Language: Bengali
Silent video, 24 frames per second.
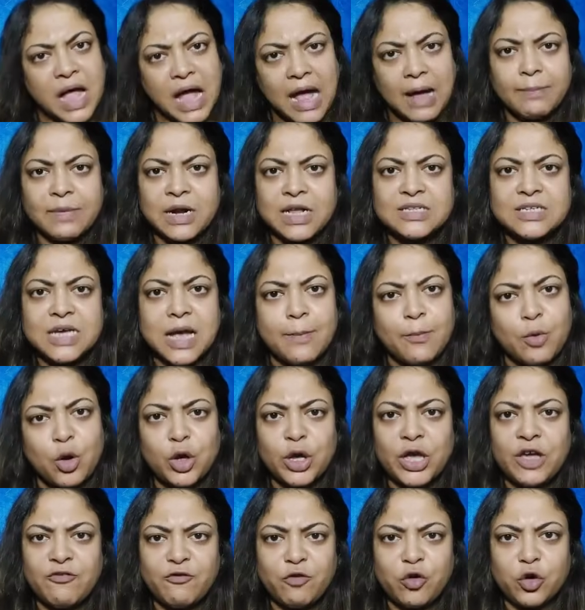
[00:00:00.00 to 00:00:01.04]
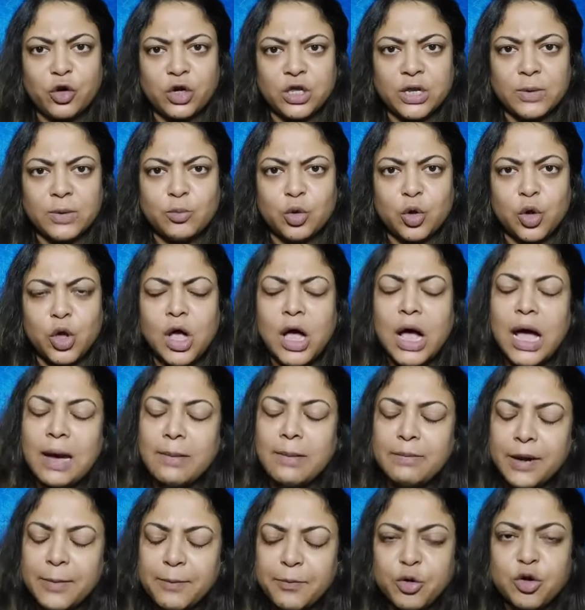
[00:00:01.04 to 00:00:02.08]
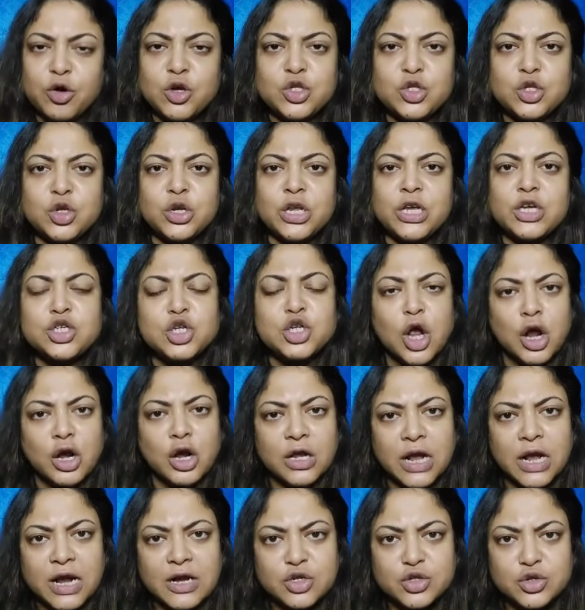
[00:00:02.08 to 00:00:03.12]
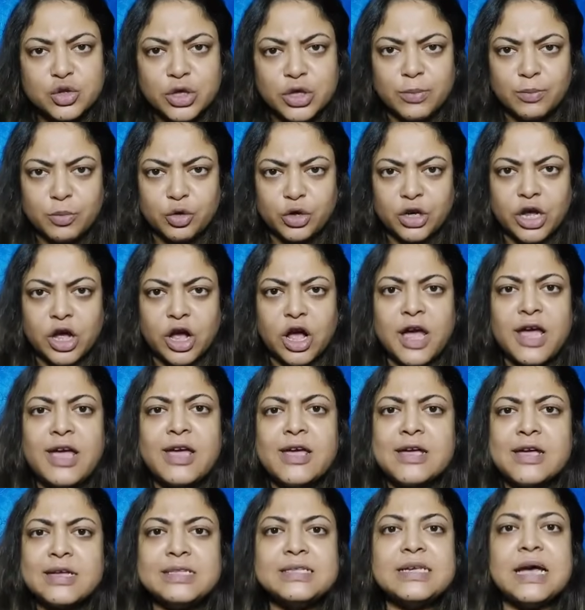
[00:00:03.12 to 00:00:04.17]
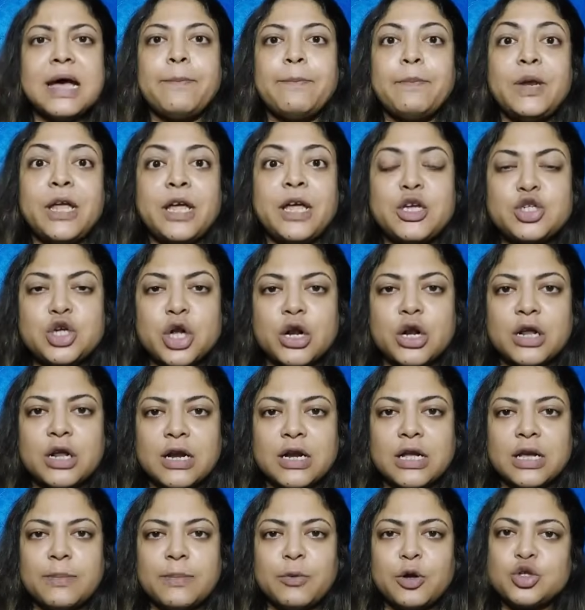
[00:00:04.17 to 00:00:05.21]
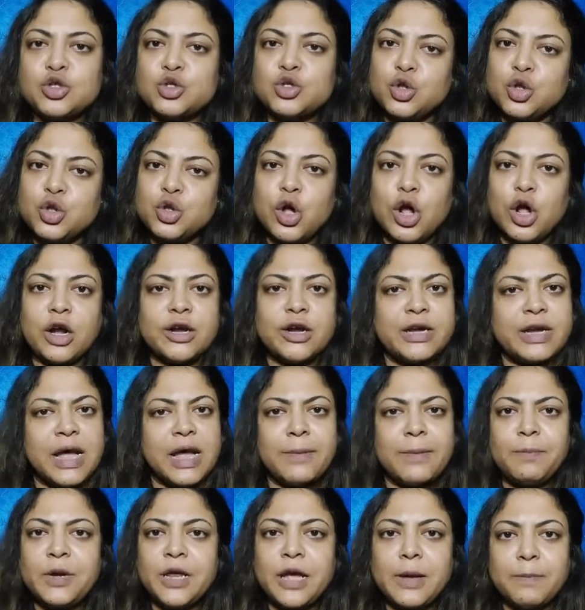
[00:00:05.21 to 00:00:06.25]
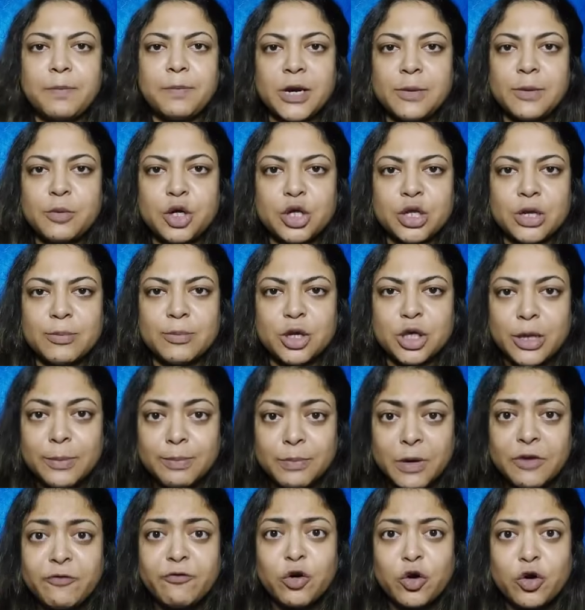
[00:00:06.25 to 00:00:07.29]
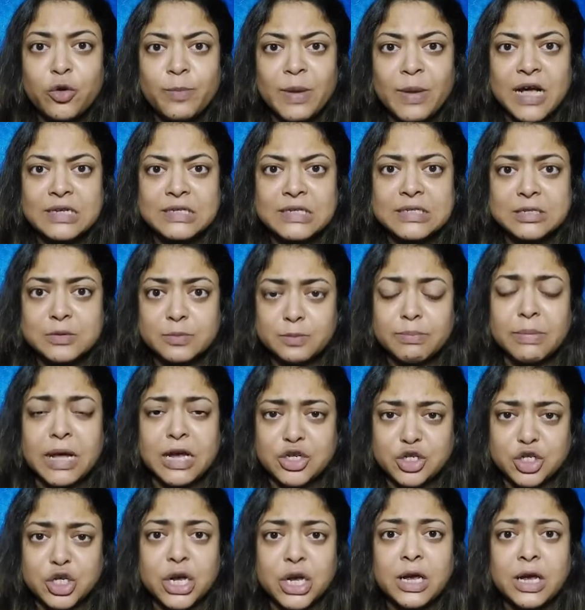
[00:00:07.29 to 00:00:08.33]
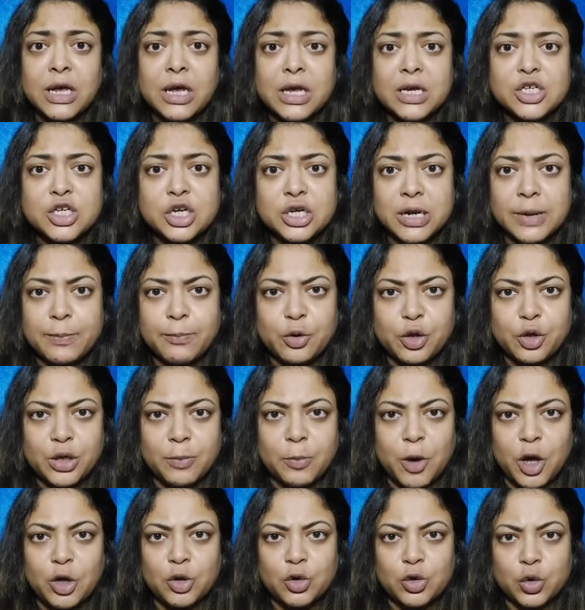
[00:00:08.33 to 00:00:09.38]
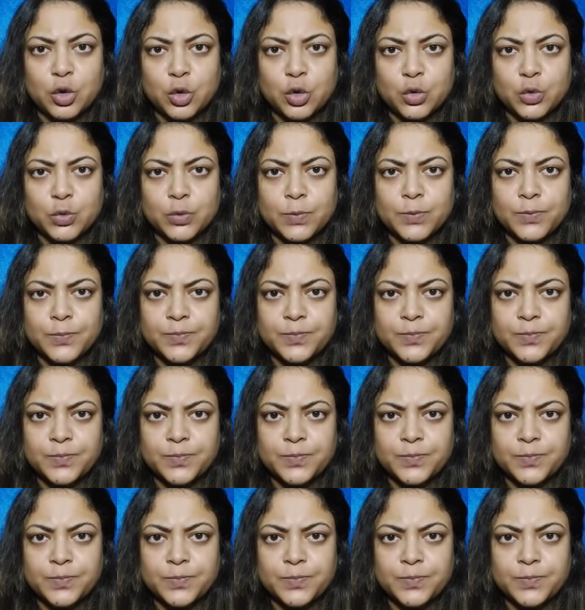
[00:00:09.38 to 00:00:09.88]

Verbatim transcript: আমরা যাব গিয়ে ভোট দেব আমরা প্রয়োজনে সরকার যদি মনে হয় যে আপনি এই সরকারকে পছন্দ করেন না আপনি আপনার মতামত আপনার ভোট বাক্সে সেটা প্রতিফলন করুন